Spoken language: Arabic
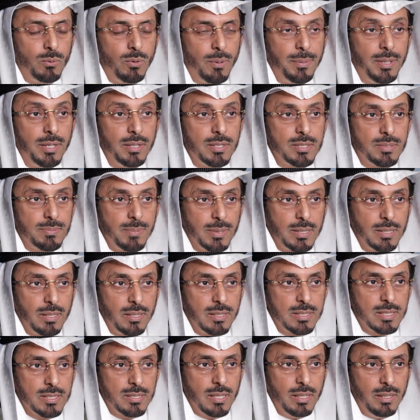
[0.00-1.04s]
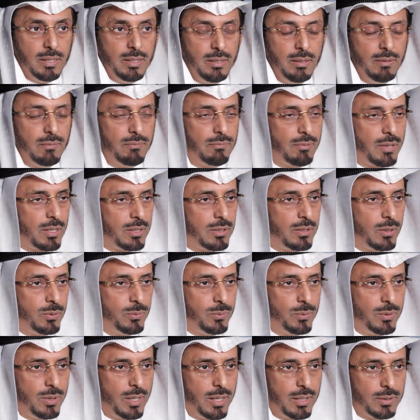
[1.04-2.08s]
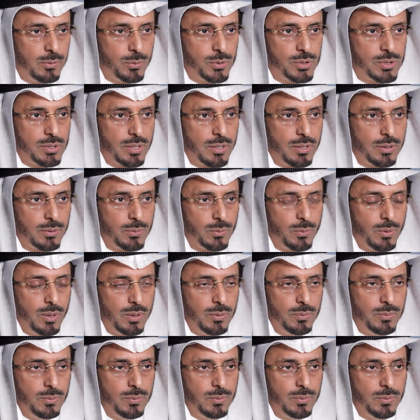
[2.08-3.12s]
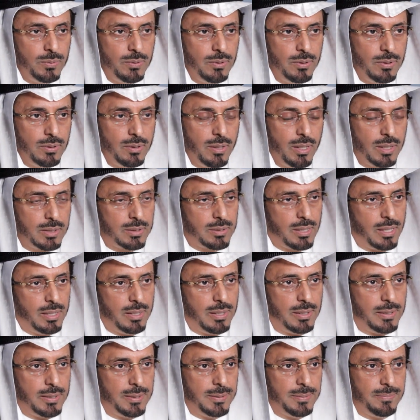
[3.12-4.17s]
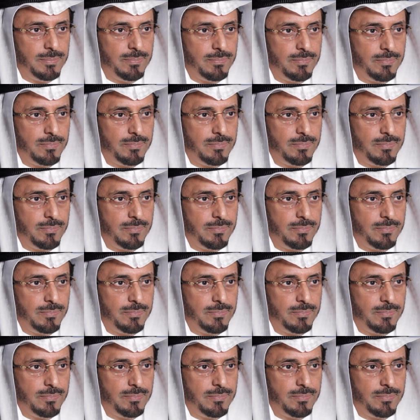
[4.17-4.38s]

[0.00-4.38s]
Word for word: وبالنسبة للسعي فإنه لا تشترط له الطهارة